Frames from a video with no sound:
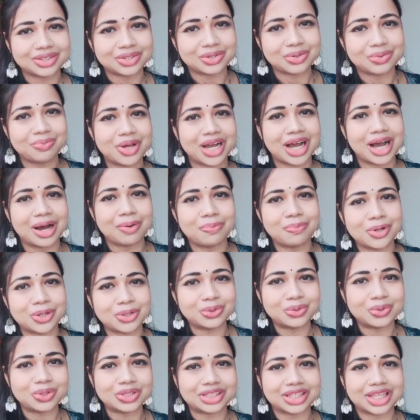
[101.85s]
তো মেকআপ
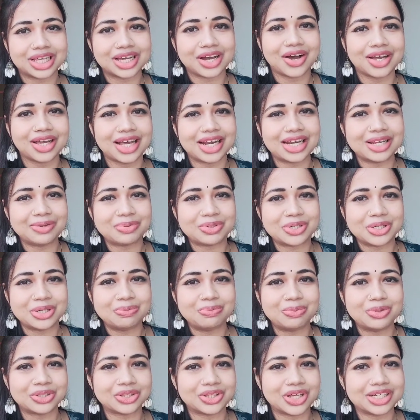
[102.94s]
একটু করতে হয় আর
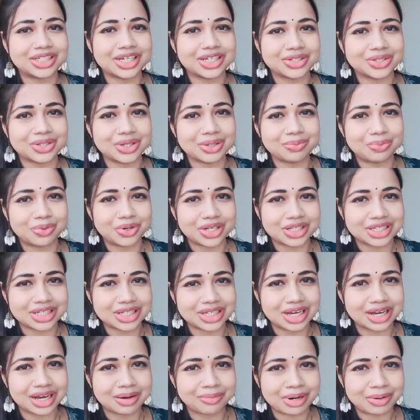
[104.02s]
লিপস্টিকও পরতে হয় সেই
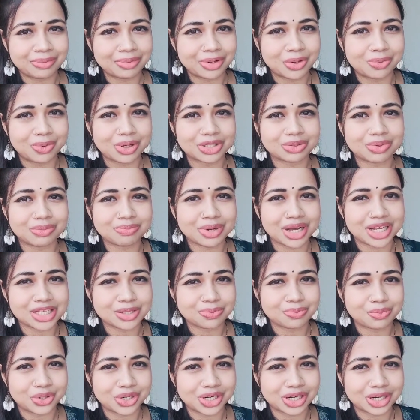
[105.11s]
পরেছি আবার বেরোবার সময়
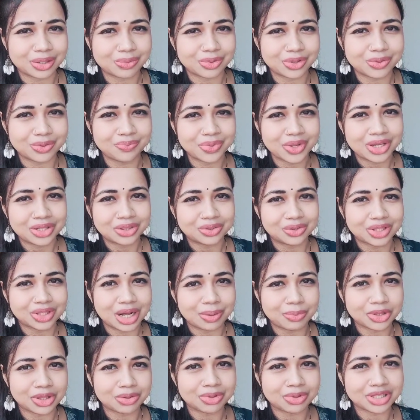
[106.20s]
মাস্ক পরে নেবো তো
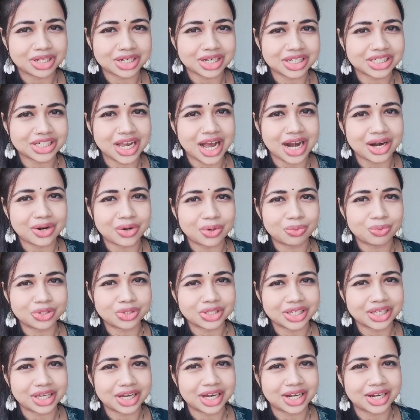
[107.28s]
তারপর তোমাদেরকে শেয়ার করবো
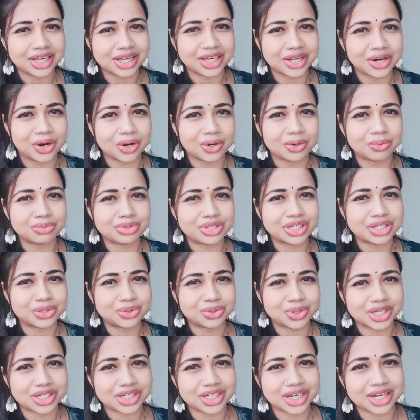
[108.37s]
কি এখানে কীরকম
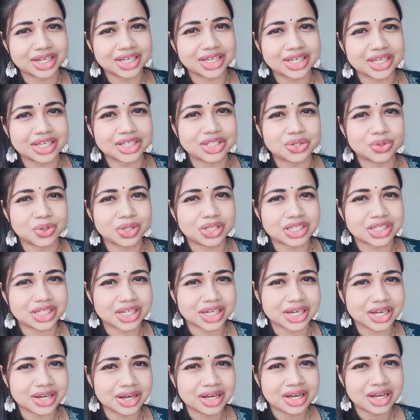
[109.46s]
সিচুয়েশান কি
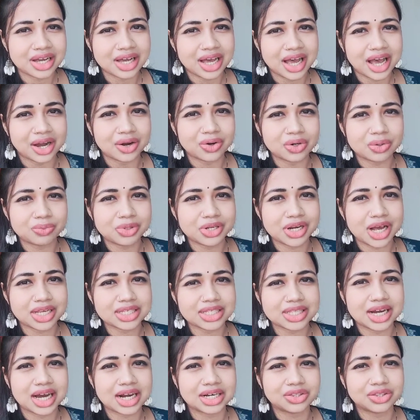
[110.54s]
চলছে এখন অবধি
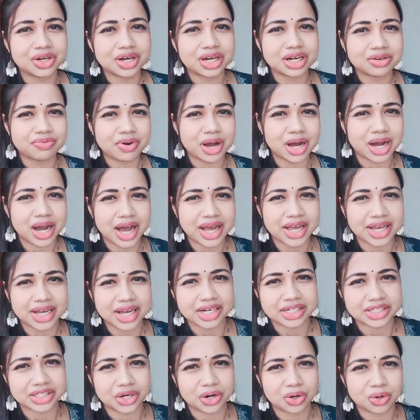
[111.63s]
রাস্তাঘাট তো এখানে ফাঁকা
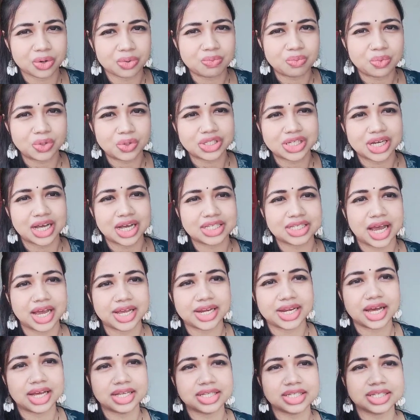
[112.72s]
এখানে সেরকম বোঝা
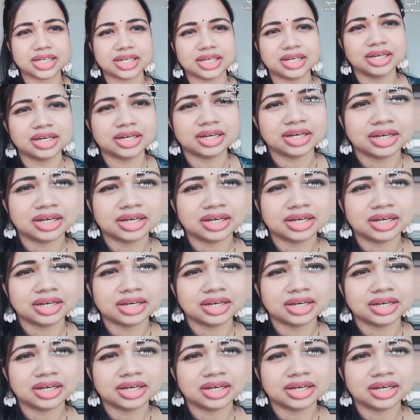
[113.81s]
যায় না যে